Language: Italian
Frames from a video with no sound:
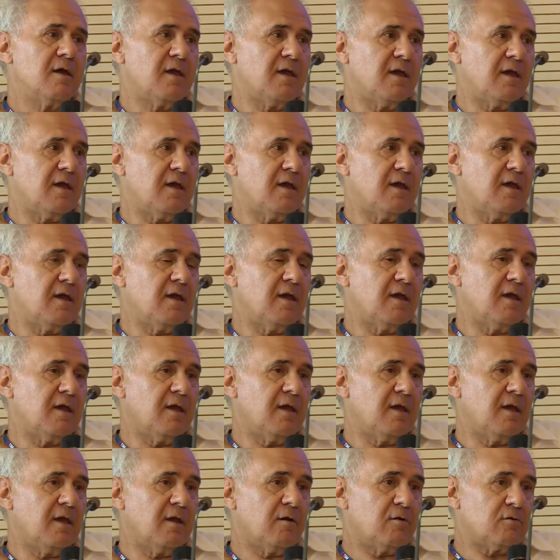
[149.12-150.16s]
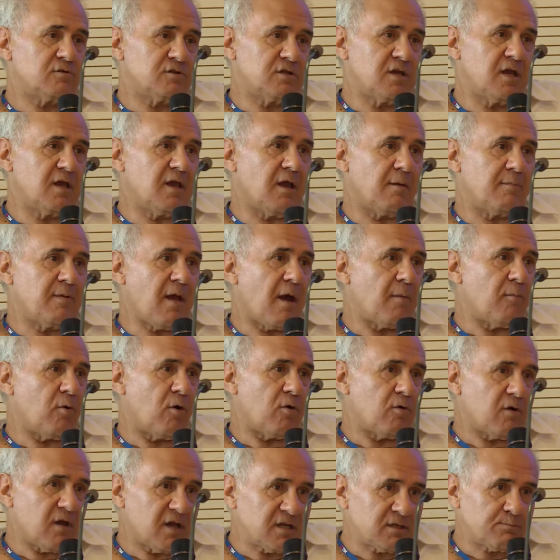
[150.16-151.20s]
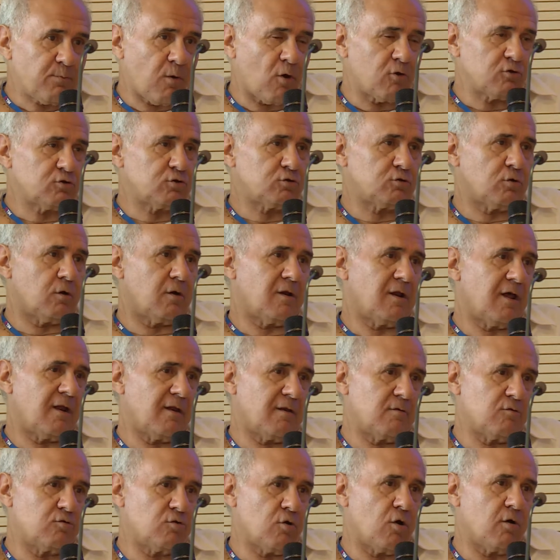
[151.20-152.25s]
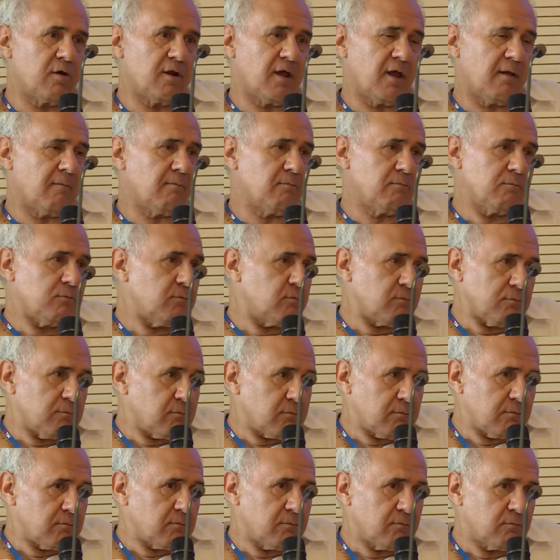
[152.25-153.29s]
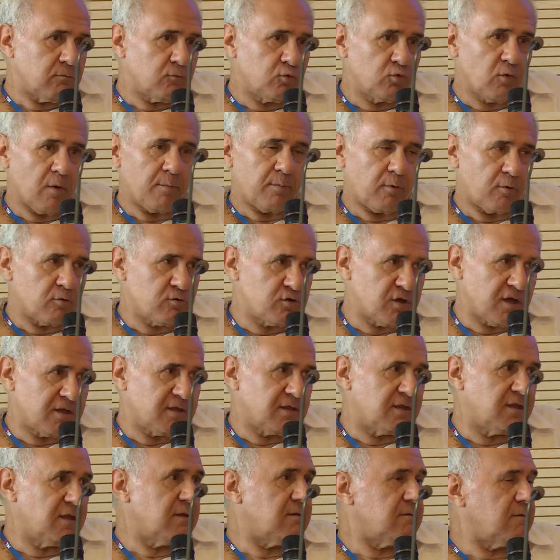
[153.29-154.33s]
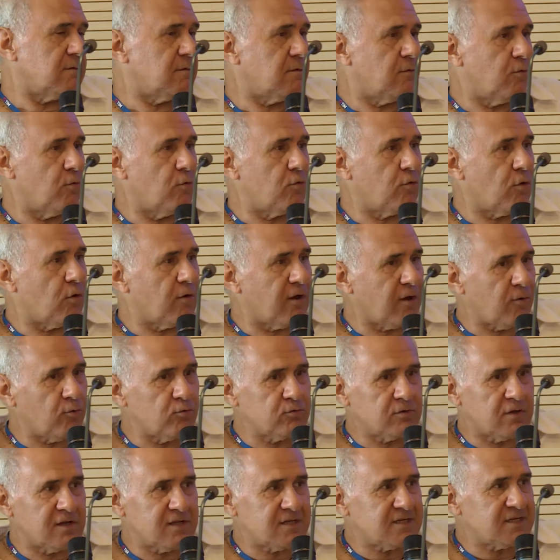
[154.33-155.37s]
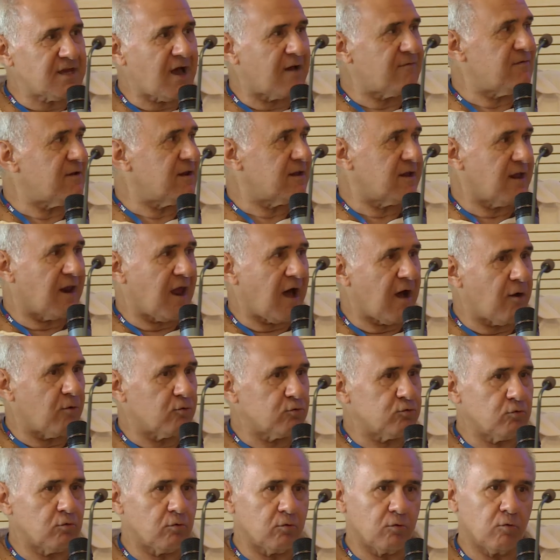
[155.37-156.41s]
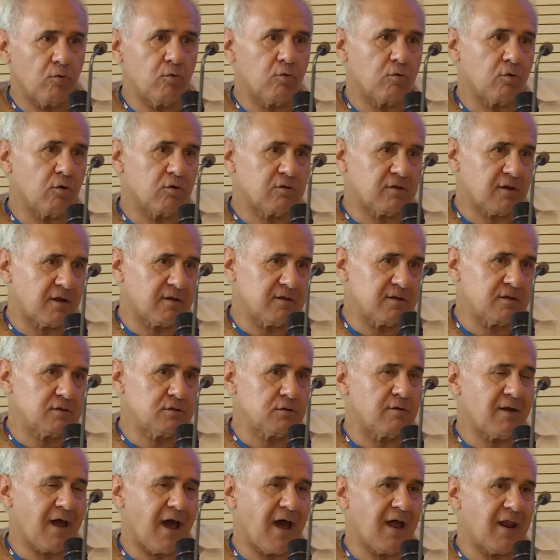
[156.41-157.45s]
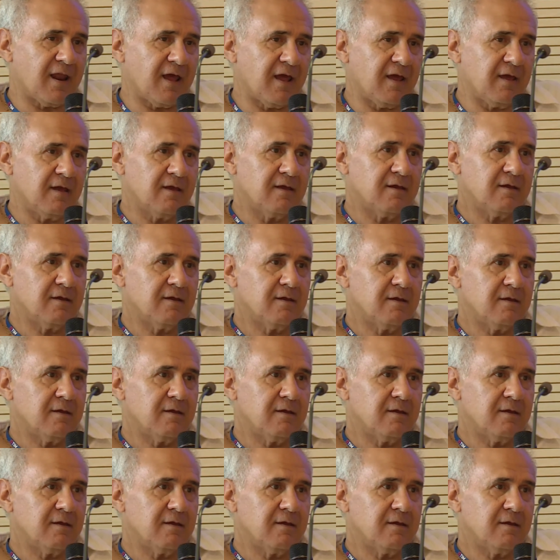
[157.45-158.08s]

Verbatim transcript: E così abbiamo esposto alla Regione due progetti, uno che utilizzava il cloud, uno tradizionale,